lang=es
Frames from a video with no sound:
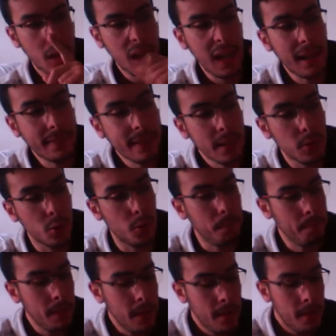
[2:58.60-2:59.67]
Haciendo
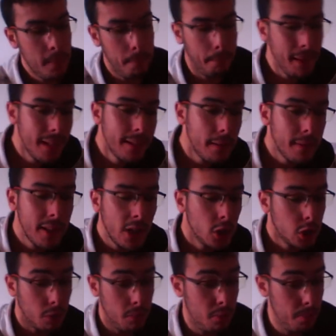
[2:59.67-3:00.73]
20 vídeos
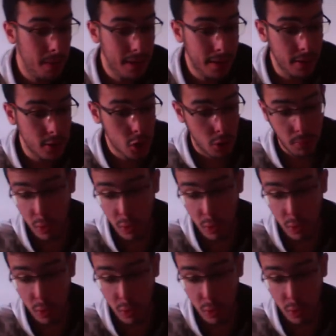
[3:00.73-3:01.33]
sobre un, sobre